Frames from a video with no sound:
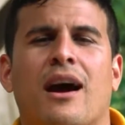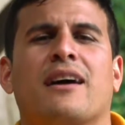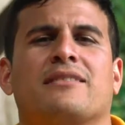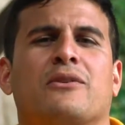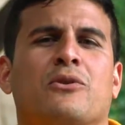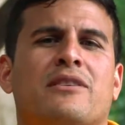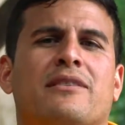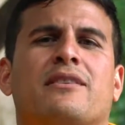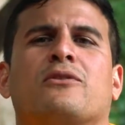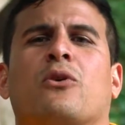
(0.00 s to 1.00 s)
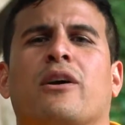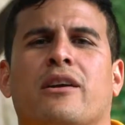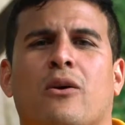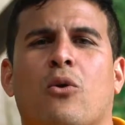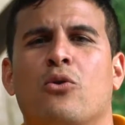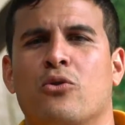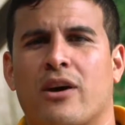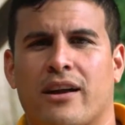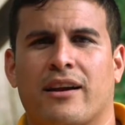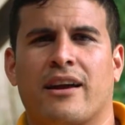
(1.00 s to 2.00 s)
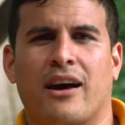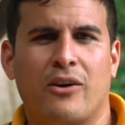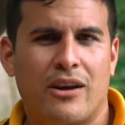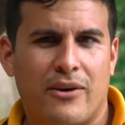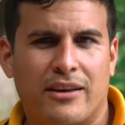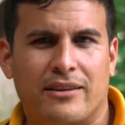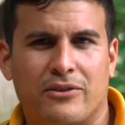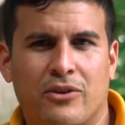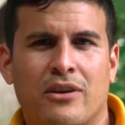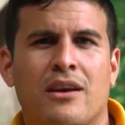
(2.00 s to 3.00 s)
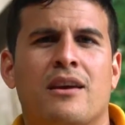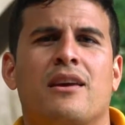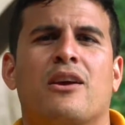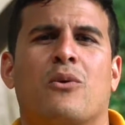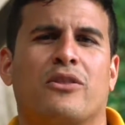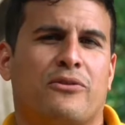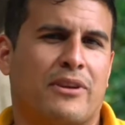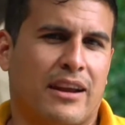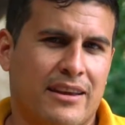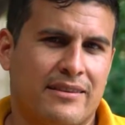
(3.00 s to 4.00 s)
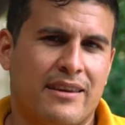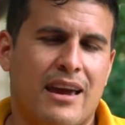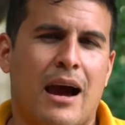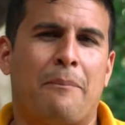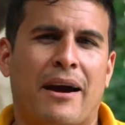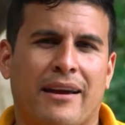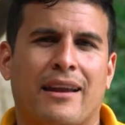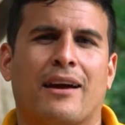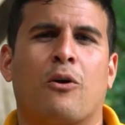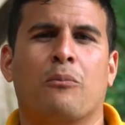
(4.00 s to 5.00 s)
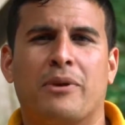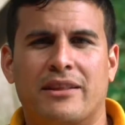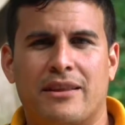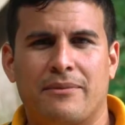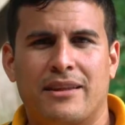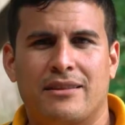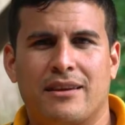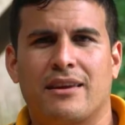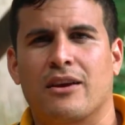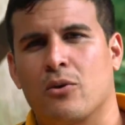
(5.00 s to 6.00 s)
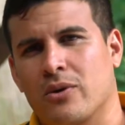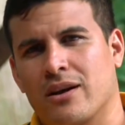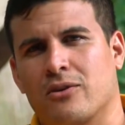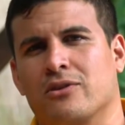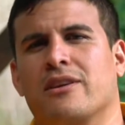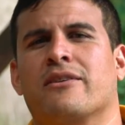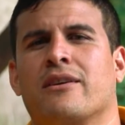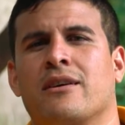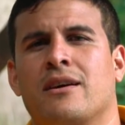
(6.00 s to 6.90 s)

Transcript: asegúrese de escoger un lugar alejado de la vegetación y cuando finalice, apáguela completamente y cúrala con tierra.